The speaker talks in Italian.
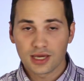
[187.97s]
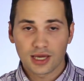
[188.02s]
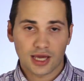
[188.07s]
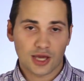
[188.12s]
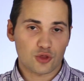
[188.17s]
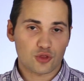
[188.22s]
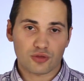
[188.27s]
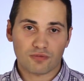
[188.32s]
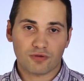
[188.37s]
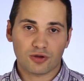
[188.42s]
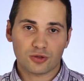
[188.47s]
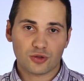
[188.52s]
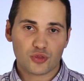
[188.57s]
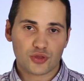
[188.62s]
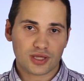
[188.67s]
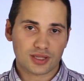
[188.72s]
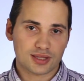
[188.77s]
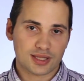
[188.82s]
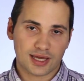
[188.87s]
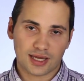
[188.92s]
e se voglio
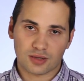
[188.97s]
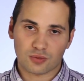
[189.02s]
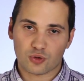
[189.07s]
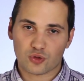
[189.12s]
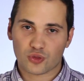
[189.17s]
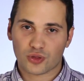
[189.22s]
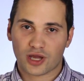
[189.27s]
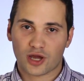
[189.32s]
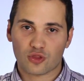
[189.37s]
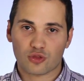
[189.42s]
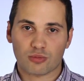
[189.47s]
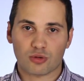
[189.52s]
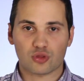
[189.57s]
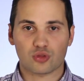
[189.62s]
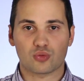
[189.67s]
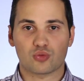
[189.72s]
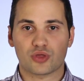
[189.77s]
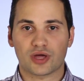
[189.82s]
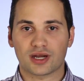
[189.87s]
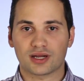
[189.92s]
scattare in questo caso
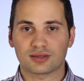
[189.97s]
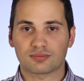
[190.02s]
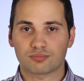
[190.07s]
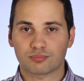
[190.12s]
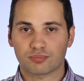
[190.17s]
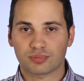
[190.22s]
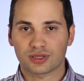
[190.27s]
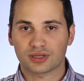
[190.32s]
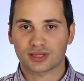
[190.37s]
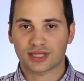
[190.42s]
posso usare il, il